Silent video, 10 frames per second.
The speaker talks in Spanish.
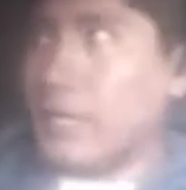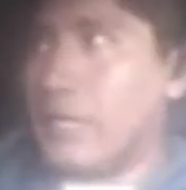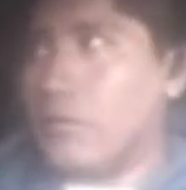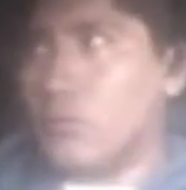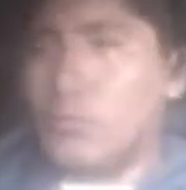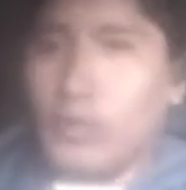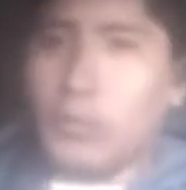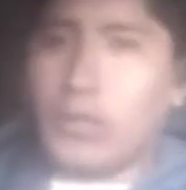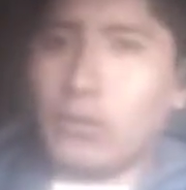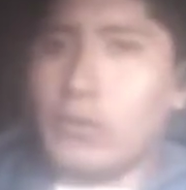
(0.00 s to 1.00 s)
pagando un
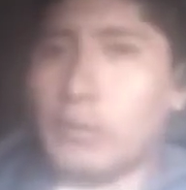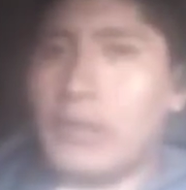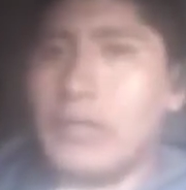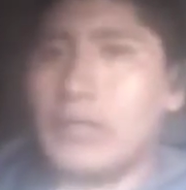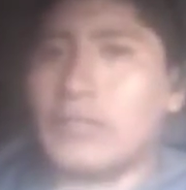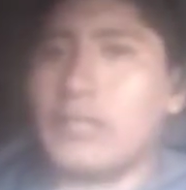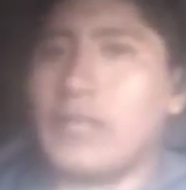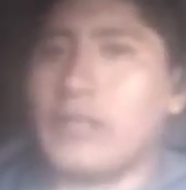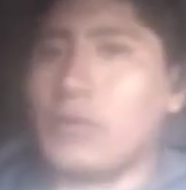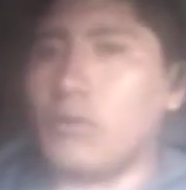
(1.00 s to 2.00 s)
promedio de 20 a
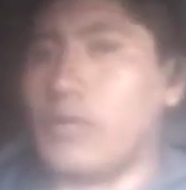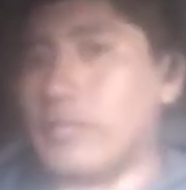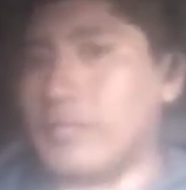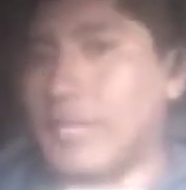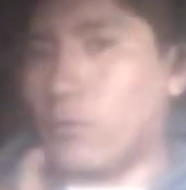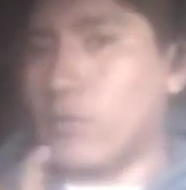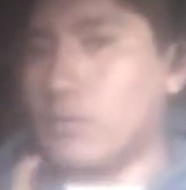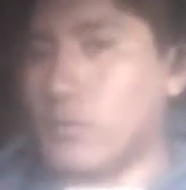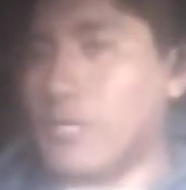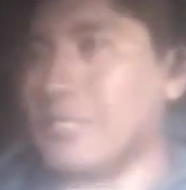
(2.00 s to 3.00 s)
30 dólares de
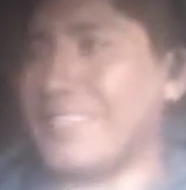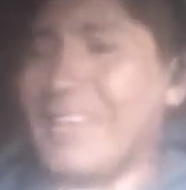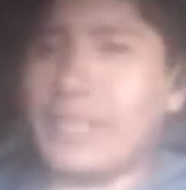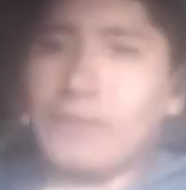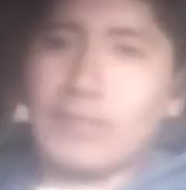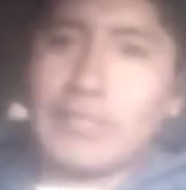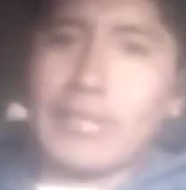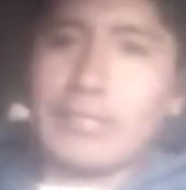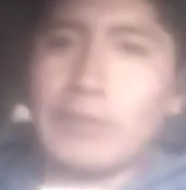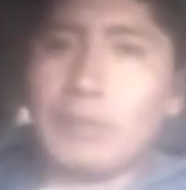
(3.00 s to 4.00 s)
acuerdo a las tarifas de
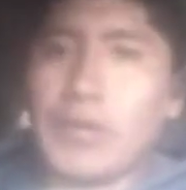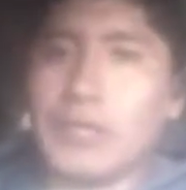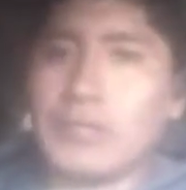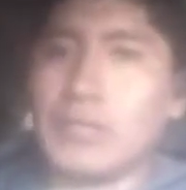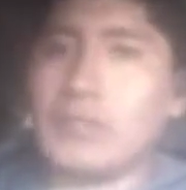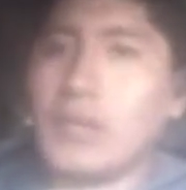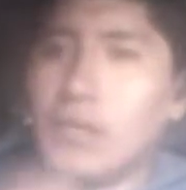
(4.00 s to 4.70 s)
las empresas.